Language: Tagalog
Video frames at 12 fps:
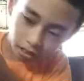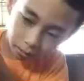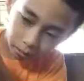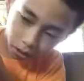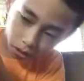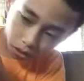
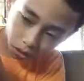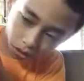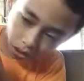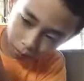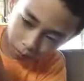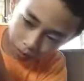Pero di ko
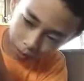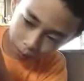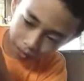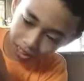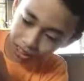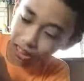naman
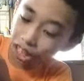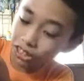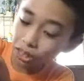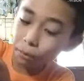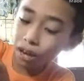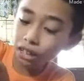pinapasikat.
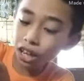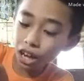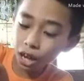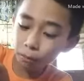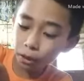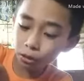Sa mga
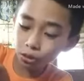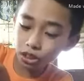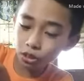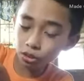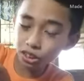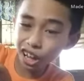nakakapanood
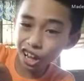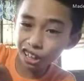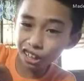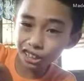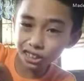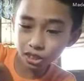nito
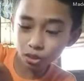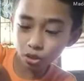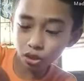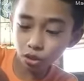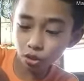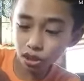
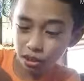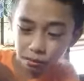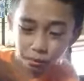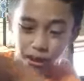nakaklasiko, di ko naman